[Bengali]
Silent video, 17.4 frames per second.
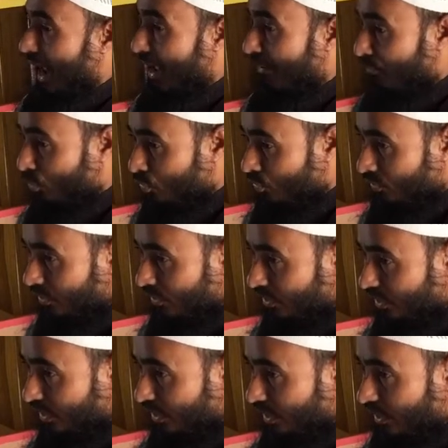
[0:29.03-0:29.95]

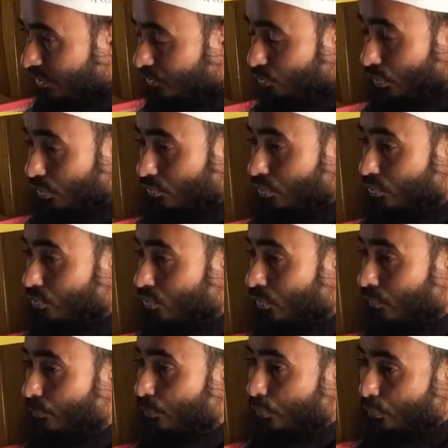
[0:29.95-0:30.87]
এমনকি
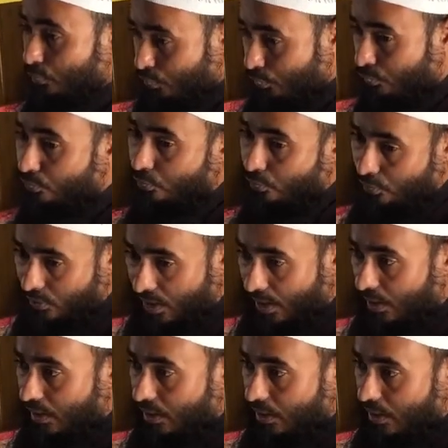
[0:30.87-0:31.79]
ততক্ষণ পর্যন্ত না
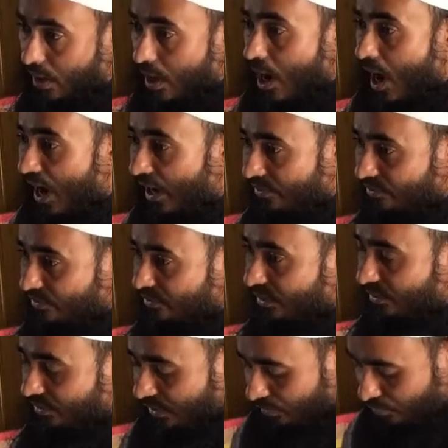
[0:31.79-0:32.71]

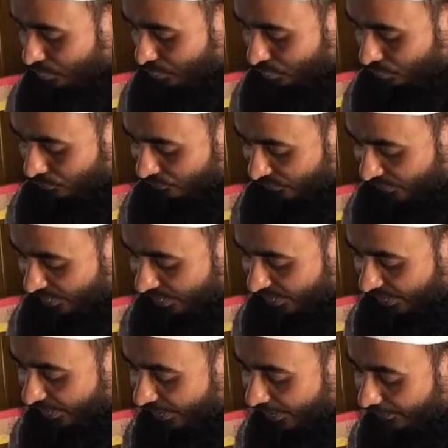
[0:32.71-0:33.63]
হাতটাটা যখন
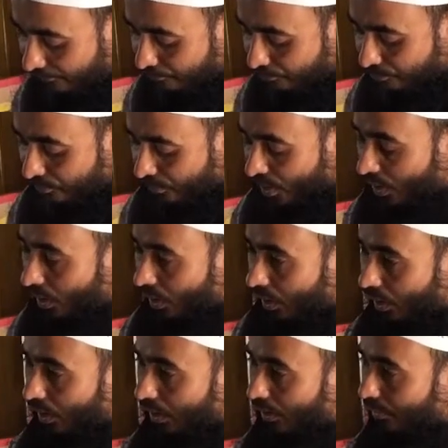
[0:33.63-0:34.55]
ফেলে
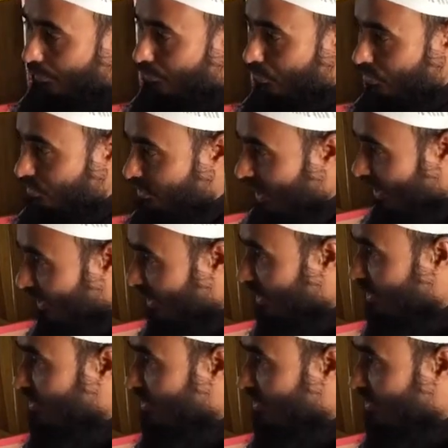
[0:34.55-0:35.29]
মজারের